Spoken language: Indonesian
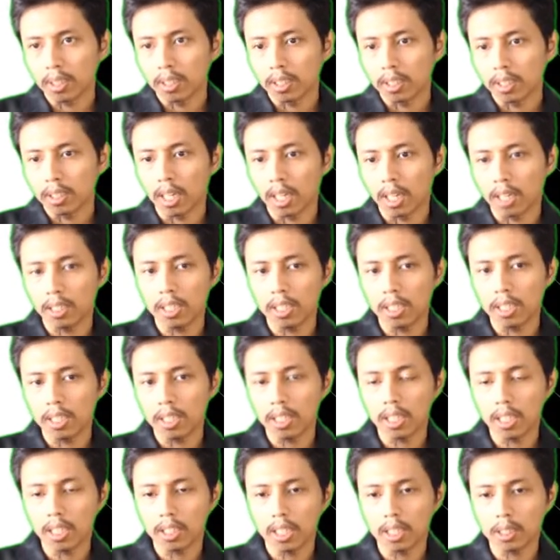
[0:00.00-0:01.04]
Nah, ini yang
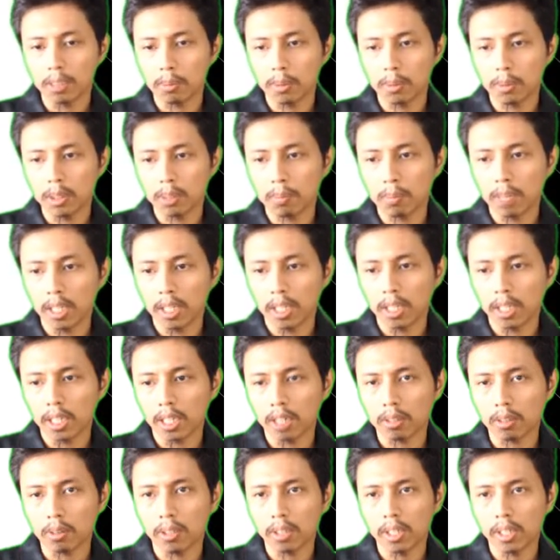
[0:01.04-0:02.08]
kita sebut sebagai
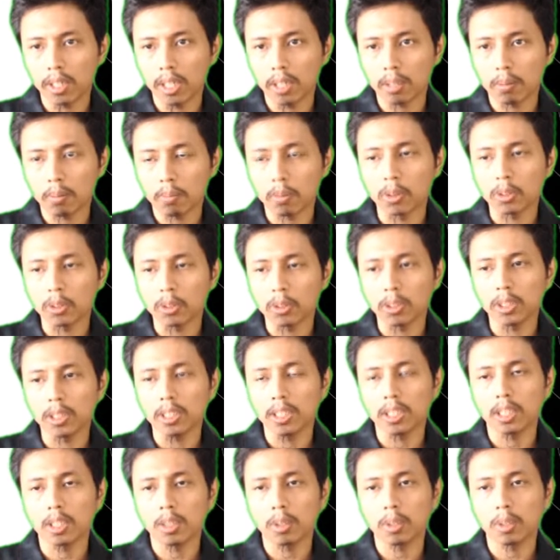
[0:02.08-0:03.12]
retrograde motion
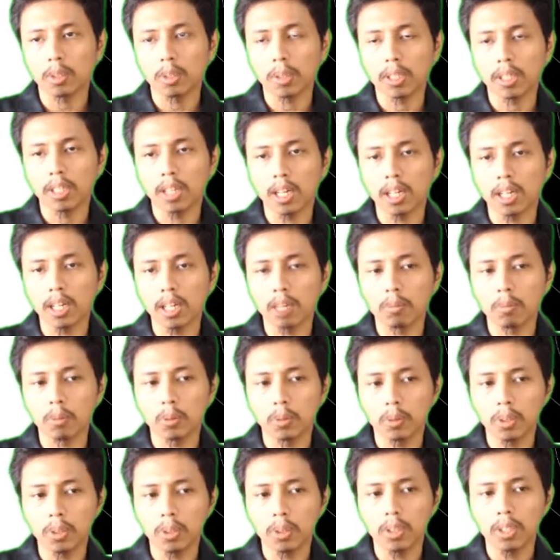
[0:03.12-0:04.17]
ya, atau pergerakan
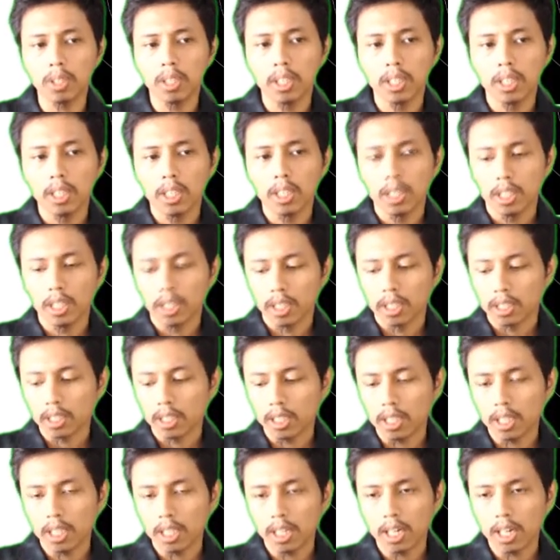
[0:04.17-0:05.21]
mundur.
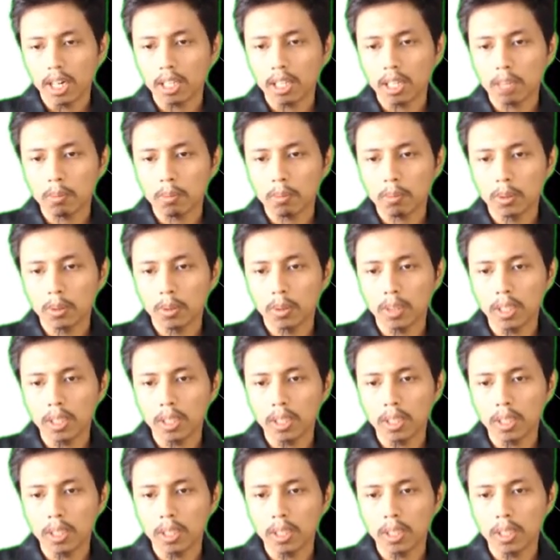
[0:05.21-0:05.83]
Jadi gerakan mundur